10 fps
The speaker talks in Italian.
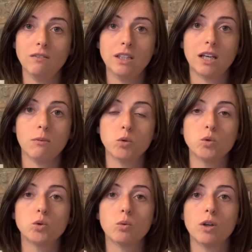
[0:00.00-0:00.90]
eviteremo
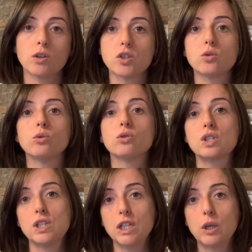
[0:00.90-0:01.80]
tutto quello che sono
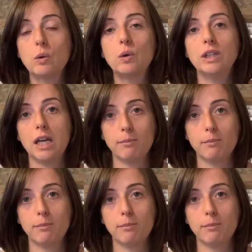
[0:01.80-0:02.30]
siliconi e